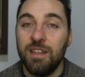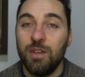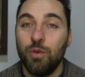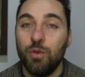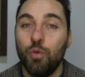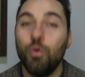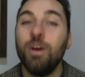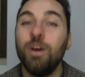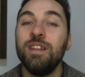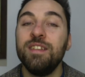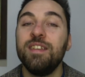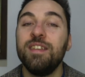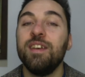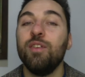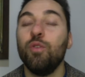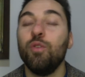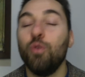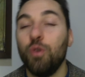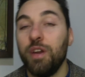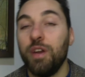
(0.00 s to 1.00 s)
Quante
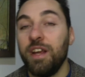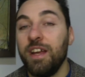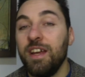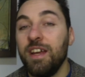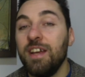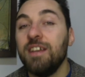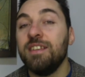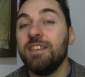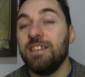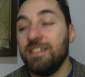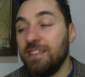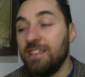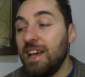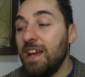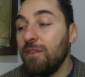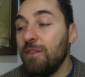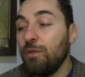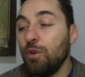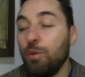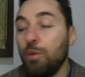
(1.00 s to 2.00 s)
ore ti
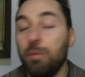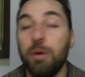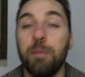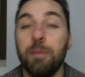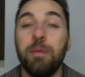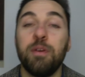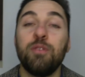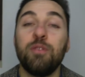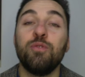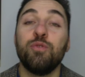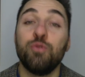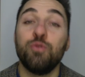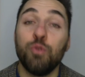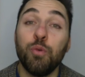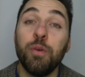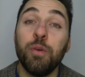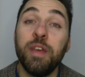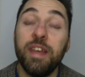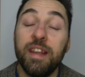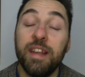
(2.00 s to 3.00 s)
servono poi per
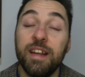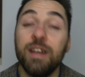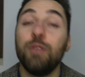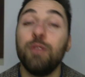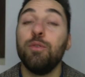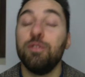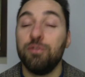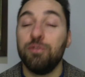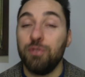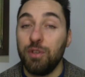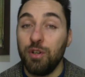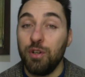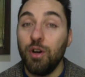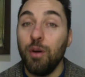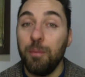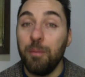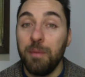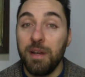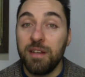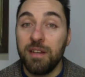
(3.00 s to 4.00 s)
costruire questo
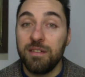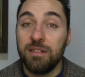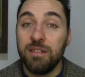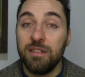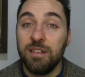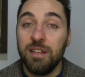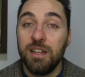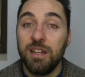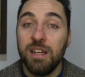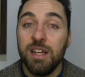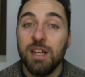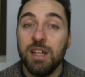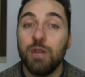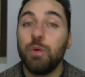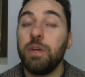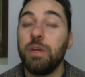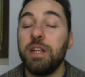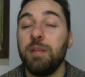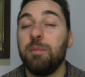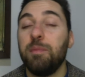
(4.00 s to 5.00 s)
e-commerce?
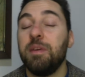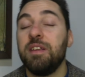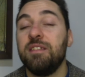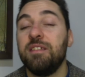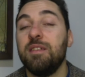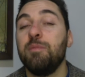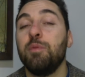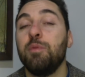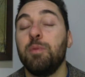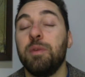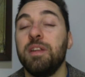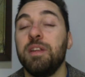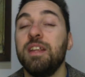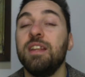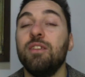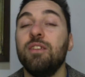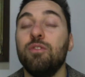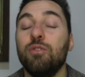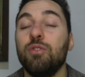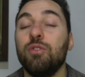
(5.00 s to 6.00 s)
Quindi per esempio prendendo
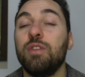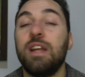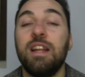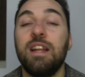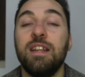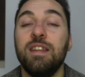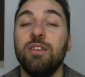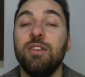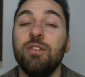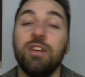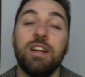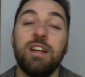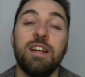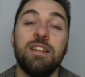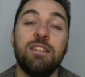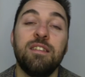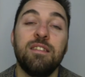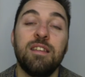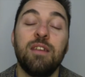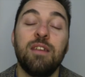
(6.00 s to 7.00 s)
il totale di ore che
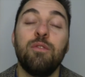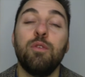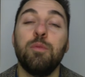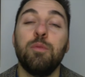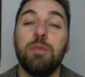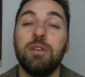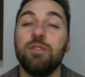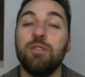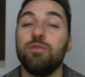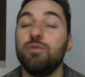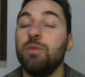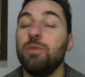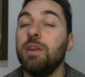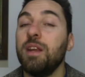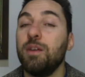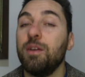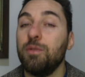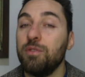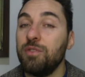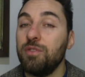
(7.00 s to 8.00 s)
ti servono per costruire
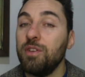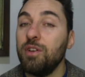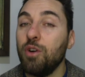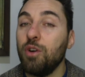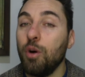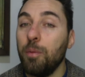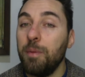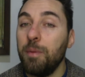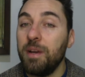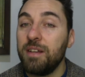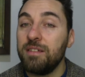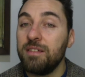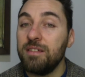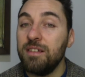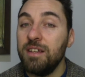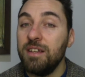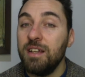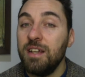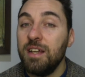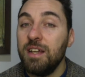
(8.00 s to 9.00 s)
questo e-commerce,
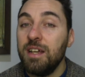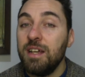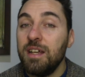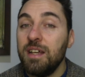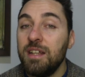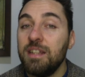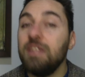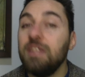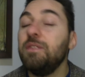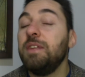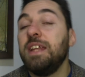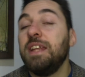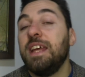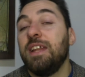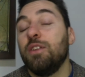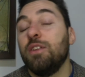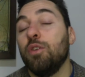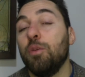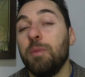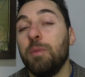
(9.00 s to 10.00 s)

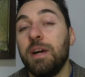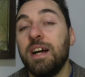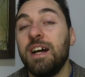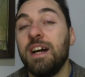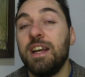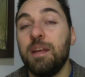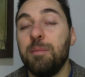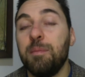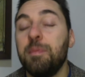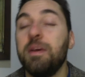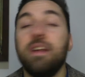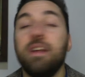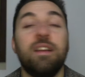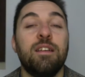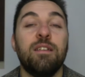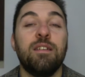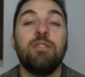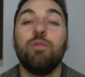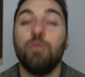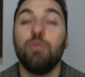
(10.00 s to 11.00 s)
dividendolo magari
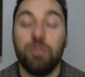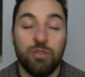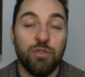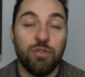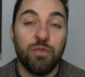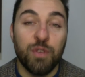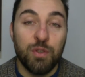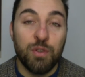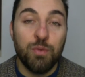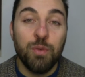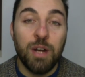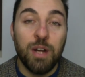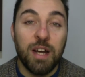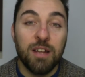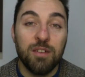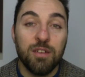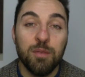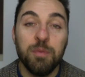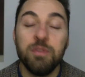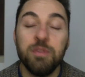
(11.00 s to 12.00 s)
per questo
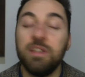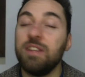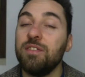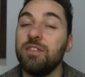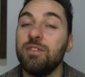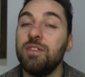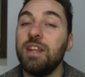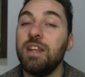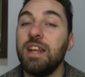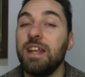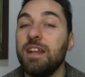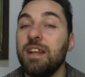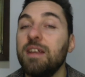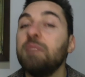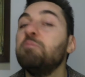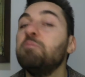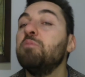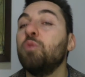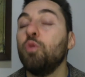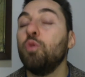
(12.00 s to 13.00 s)
fatturato potresti
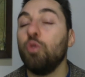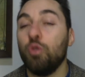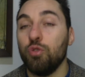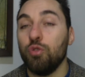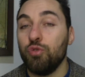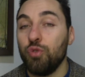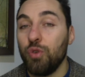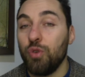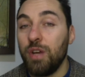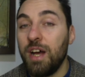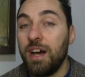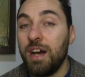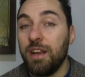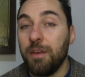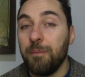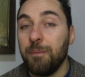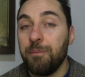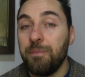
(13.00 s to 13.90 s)
ottenere un costo orario.